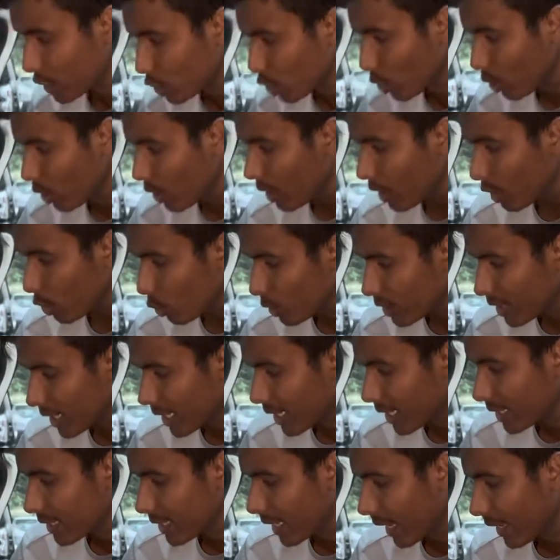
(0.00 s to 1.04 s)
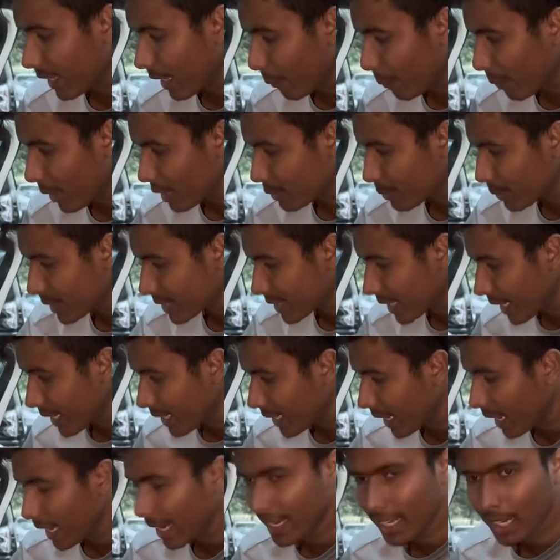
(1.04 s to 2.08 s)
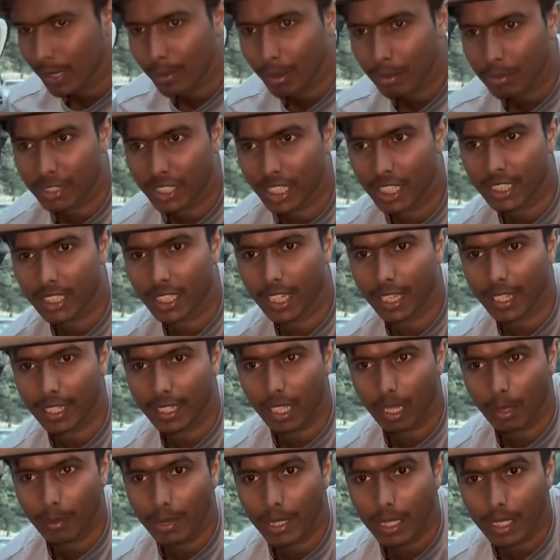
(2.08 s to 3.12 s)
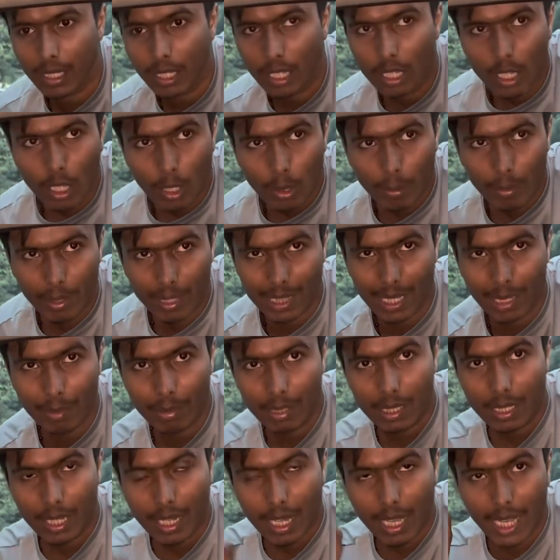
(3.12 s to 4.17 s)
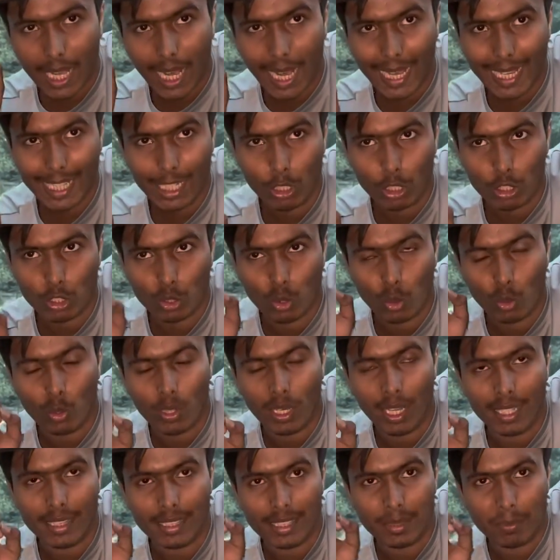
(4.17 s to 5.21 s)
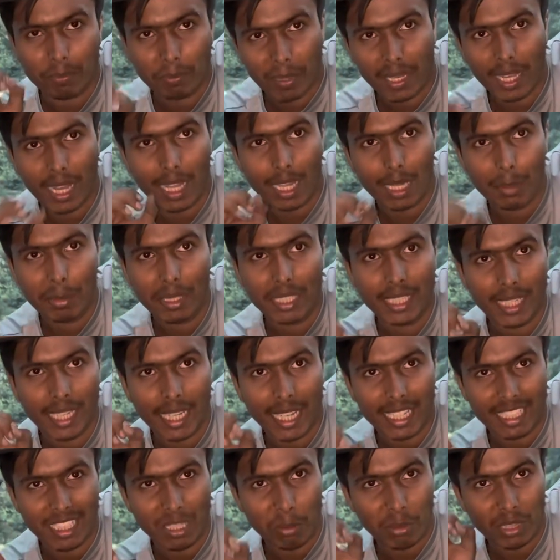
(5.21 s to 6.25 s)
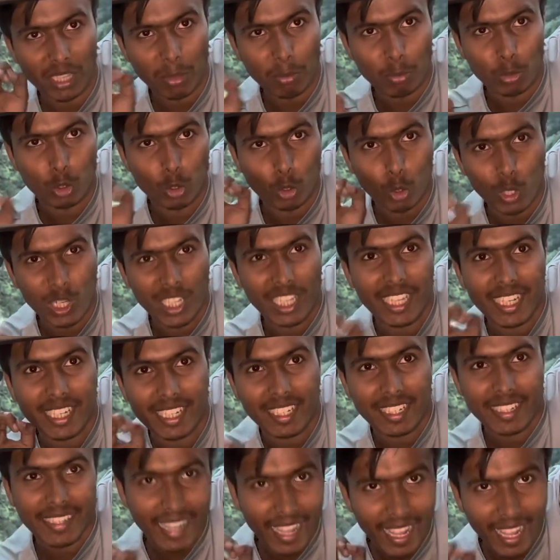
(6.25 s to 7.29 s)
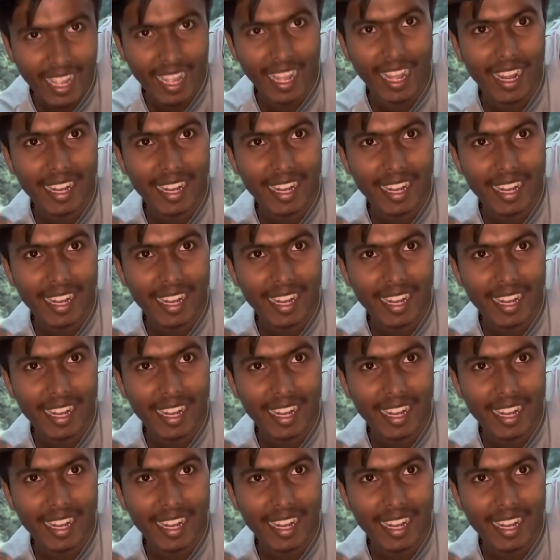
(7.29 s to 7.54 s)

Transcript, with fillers: जो कोई दिक्कत ना आ जाए प्लस में इसके इनर हैंडल भी हम चेंज करेंगे अभी मतलब गाड़ी को सोना बना के भेजेंगे ऐसे एकदम दुल्हीन नया